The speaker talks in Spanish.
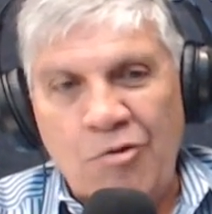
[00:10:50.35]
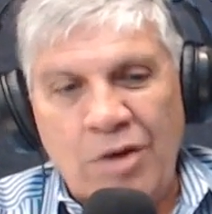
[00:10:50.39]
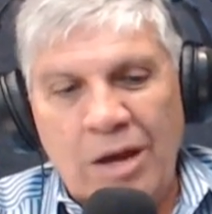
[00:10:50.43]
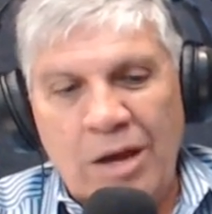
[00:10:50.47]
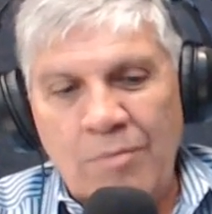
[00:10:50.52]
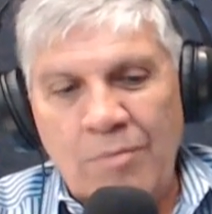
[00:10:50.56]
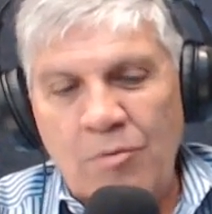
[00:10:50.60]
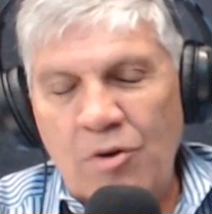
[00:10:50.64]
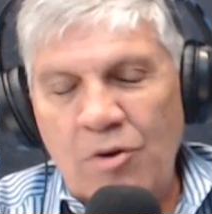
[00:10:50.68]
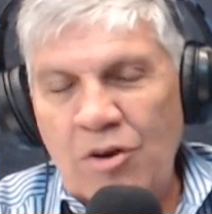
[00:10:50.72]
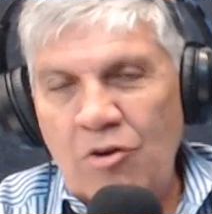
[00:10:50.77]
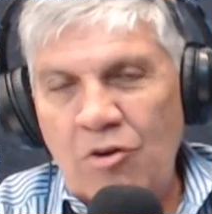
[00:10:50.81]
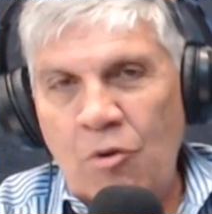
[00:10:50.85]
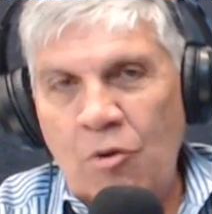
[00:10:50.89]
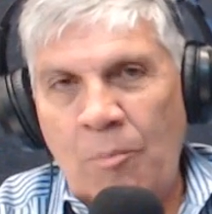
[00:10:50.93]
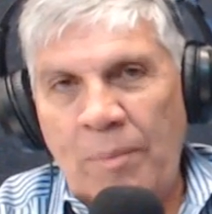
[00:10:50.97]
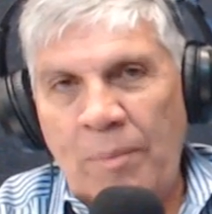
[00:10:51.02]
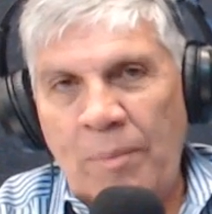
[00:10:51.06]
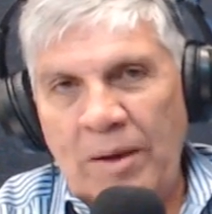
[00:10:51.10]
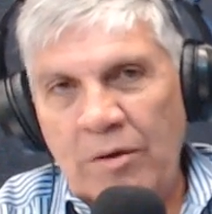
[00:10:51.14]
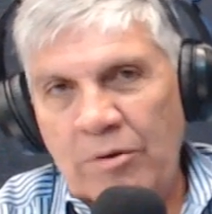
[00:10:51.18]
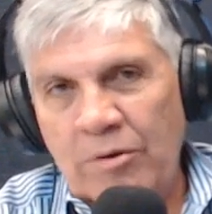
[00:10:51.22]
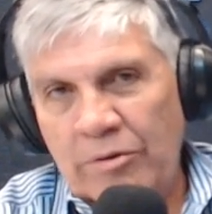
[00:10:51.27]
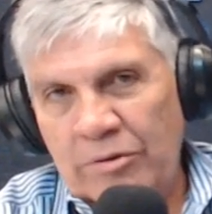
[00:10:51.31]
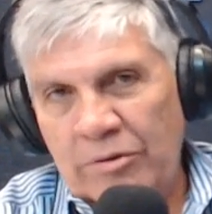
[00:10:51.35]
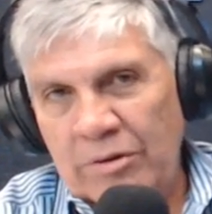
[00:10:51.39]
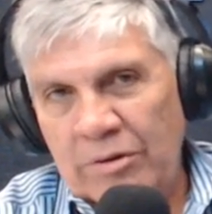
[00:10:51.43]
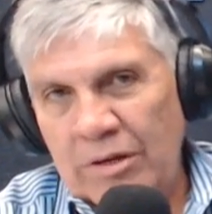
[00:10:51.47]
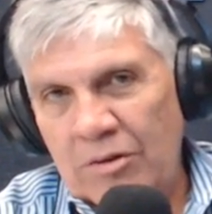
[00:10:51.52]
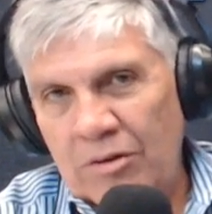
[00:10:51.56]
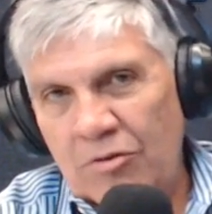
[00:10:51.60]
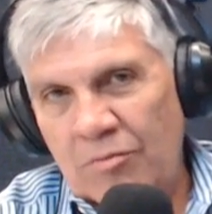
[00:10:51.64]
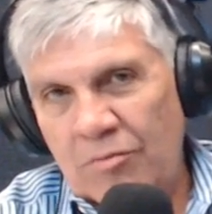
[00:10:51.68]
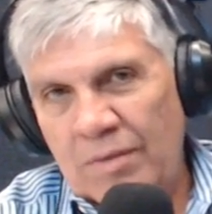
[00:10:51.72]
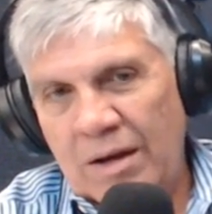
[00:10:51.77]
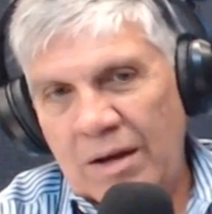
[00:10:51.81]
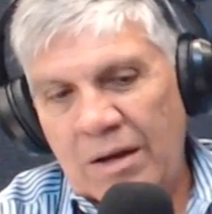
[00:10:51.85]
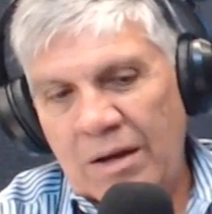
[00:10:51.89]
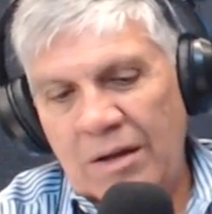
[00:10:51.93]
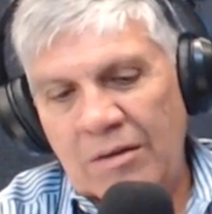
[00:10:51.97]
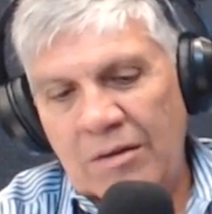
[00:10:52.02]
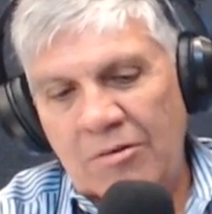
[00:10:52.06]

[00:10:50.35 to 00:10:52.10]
caímos en lo peor, en lo más,